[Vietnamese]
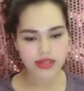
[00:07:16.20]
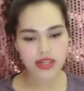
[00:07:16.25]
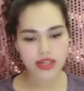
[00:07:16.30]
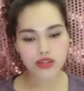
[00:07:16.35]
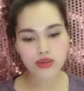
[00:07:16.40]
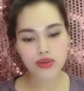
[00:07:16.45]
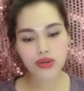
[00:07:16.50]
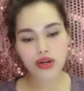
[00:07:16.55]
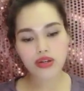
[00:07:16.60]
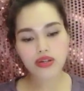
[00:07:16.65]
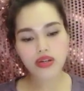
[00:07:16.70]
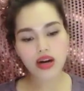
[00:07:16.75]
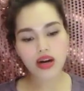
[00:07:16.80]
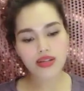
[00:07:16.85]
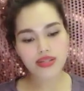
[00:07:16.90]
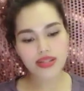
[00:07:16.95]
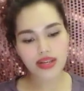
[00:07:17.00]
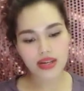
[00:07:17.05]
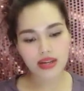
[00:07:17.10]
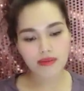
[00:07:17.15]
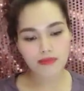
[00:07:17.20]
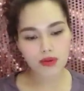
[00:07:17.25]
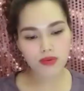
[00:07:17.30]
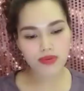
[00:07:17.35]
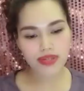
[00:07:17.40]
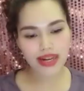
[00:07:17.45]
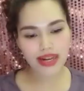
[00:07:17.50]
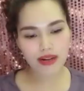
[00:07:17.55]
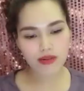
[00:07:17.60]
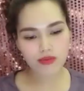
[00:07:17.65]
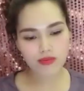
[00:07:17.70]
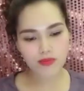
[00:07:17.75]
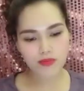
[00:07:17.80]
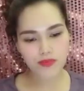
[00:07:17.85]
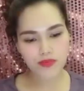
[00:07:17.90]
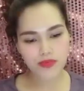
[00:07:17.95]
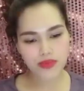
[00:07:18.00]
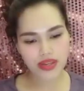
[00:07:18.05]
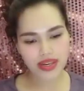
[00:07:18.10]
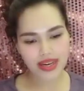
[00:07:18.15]
Khi tôi đón con tại lớp mẫu giáo,
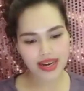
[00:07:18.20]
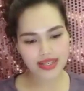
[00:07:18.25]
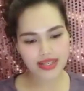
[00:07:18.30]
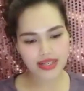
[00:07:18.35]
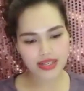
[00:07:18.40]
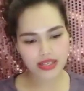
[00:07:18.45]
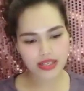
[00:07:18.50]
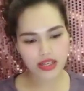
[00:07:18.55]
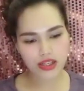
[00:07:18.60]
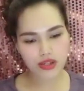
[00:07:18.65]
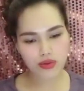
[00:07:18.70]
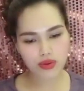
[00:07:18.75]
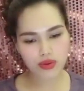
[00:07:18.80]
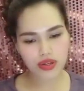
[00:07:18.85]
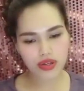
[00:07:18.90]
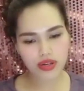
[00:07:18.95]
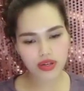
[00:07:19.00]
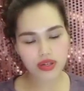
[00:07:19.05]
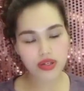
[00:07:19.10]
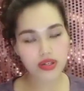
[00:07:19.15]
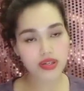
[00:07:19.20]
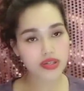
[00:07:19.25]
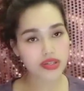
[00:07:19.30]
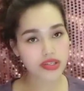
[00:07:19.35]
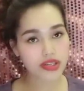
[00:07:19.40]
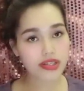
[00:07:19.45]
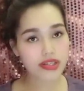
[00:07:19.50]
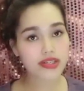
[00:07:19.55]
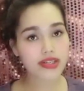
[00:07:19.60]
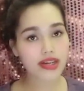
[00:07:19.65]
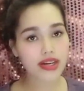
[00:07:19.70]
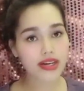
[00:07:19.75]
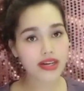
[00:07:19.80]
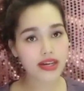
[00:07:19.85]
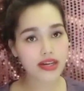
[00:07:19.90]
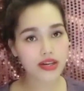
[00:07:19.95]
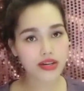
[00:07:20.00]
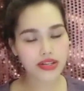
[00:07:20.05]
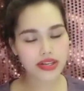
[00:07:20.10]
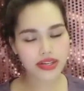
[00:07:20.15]
Nga nhìn thấy tôi, chắc chắn
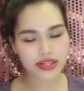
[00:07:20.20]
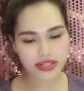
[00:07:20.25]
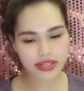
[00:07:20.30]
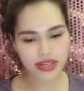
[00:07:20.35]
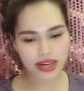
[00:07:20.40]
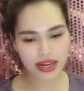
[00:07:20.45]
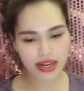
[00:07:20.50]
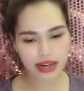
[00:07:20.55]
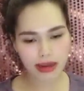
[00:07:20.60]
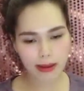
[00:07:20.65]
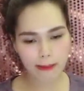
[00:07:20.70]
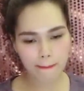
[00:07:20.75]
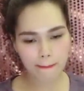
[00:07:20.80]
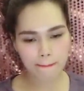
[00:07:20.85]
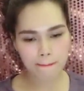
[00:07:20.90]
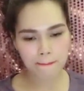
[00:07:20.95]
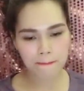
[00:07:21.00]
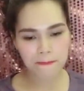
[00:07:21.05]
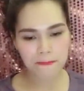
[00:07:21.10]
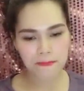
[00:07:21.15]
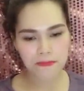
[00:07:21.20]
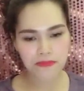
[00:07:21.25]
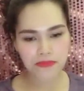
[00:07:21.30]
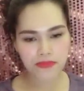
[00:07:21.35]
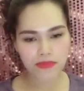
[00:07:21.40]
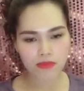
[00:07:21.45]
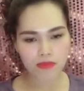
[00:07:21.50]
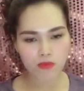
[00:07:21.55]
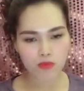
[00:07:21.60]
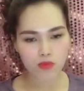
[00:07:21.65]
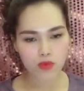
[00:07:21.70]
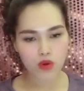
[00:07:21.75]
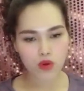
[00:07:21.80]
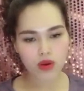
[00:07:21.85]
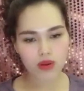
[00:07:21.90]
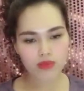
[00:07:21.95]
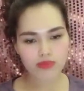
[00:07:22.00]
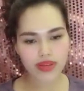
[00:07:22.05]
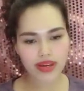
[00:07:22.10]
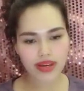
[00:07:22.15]
là nó nhận ra. Tôi
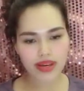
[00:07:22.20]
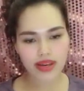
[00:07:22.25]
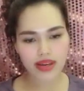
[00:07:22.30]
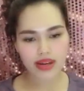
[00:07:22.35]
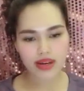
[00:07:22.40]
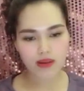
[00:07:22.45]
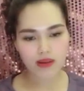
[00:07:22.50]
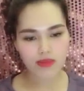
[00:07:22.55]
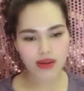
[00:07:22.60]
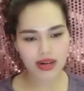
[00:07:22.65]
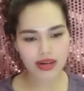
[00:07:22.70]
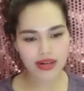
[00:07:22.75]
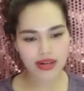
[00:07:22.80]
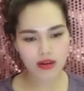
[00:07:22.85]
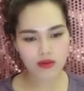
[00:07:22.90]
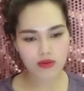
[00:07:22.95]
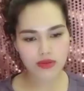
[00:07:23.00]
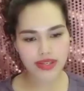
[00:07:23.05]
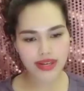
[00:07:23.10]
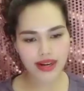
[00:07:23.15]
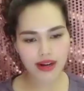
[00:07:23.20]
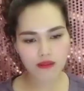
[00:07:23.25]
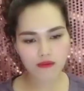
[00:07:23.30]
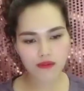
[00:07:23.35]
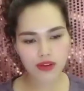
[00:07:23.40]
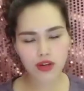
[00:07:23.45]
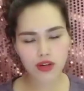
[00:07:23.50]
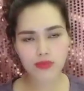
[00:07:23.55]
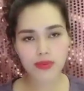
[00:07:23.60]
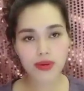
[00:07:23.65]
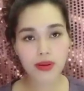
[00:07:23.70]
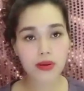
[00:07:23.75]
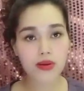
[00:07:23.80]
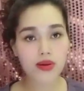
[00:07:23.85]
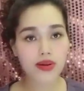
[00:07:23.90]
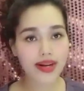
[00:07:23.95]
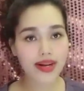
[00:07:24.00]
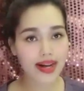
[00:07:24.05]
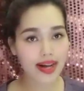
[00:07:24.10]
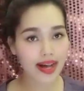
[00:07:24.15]
không thể không gật đầu chào với lúc đó
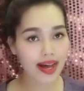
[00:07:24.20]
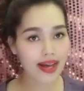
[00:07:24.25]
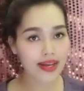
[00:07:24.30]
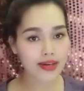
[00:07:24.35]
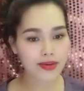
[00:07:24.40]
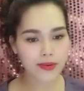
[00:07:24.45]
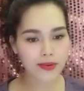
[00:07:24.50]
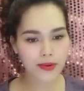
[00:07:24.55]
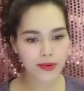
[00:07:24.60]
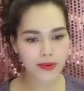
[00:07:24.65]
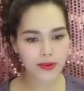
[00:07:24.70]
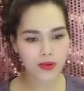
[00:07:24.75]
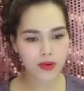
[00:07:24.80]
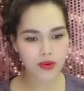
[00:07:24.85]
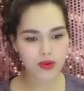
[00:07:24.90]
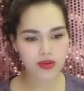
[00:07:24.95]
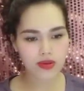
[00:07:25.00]
có cả hai cô.